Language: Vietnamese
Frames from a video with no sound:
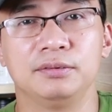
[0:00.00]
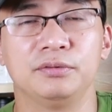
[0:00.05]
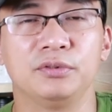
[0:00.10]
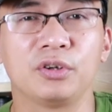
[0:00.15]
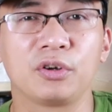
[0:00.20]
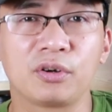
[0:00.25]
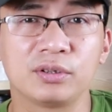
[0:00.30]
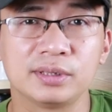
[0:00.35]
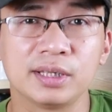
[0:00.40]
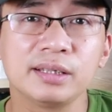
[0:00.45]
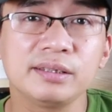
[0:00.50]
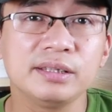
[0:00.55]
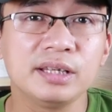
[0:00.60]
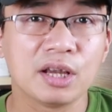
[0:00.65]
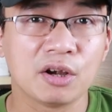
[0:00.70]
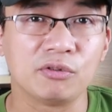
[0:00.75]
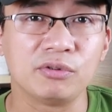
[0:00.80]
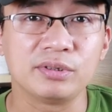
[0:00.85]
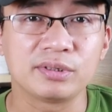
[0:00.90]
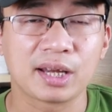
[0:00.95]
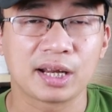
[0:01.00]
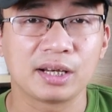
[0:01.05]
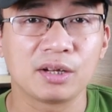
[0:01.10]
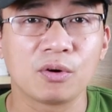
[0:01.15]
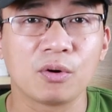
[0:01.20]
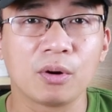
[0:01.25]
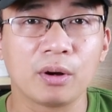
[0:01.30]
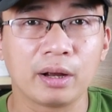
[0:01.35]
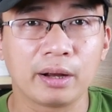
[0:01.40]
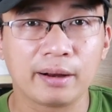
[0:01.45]
nó còn rất nhiều những chai
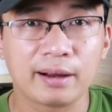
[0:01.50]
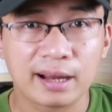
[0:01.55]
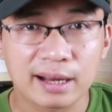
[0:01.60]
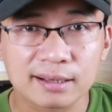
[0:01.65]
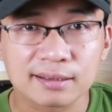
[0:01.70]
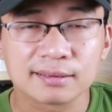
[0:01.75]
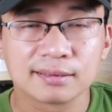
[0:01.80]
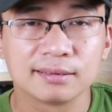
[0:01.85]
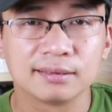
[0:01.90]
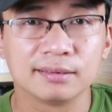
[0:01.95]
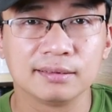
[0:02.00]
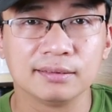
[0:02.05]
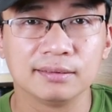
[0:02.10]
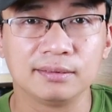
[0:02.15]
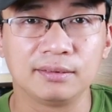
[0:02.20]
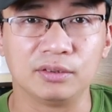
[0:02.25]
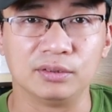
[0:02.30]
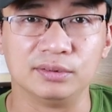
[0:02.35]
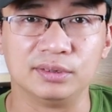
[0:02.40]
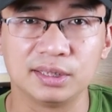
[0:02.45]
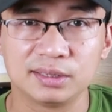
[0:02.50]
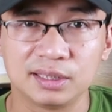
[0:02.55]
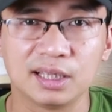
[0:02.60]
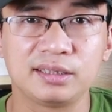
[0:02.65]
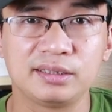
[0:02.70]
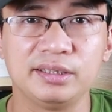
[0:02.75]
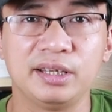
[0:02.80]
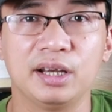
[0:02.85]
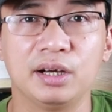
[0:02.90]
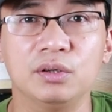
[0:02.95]
nước hoa khác, còn
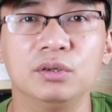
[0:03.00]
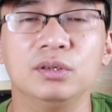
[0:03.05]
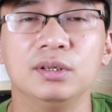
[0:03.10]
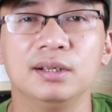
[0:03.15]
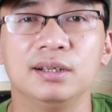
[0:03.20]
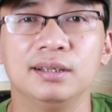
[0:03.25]
rất nhiều,